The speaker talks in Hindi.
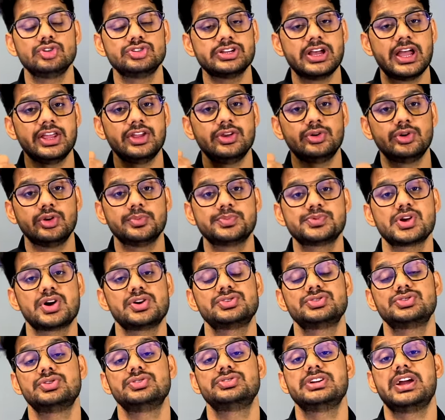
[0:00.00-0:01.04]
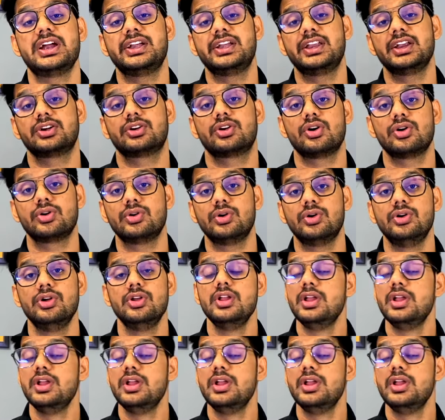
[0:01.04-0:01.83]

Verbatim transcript: चाहे यूट्यूब शॉर्ट्स हो चाहे टिकटॉक हो